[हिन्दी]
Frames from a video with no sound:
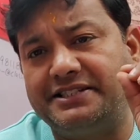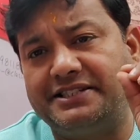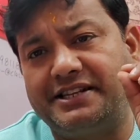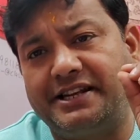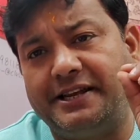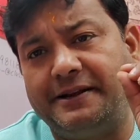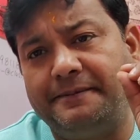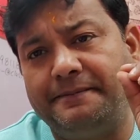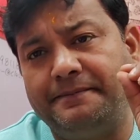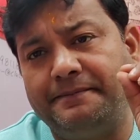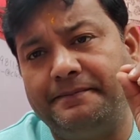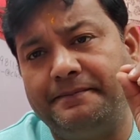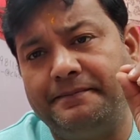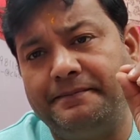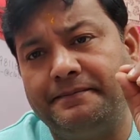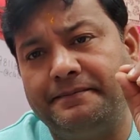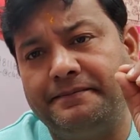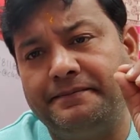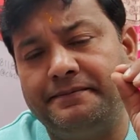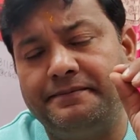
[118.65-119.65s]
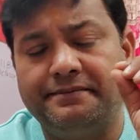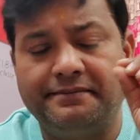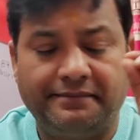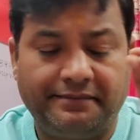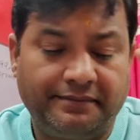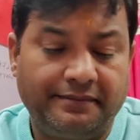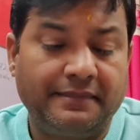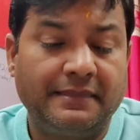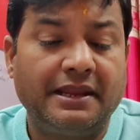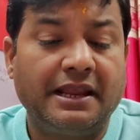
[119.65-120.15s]
चाहिए
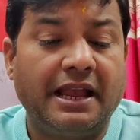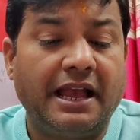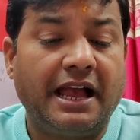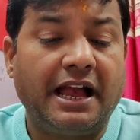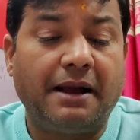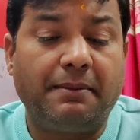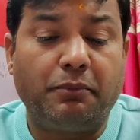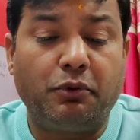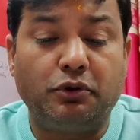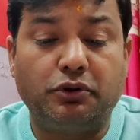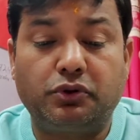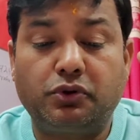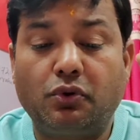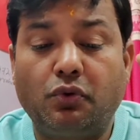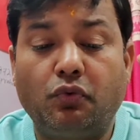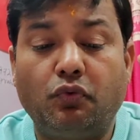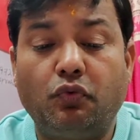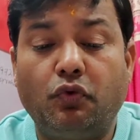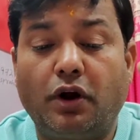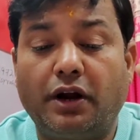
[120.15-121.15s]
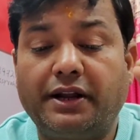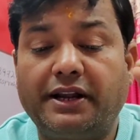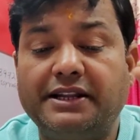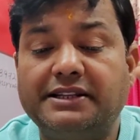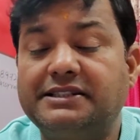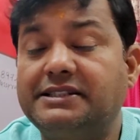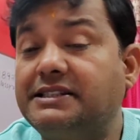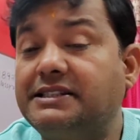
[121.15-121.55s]
आप बोलते हो व्हाट इज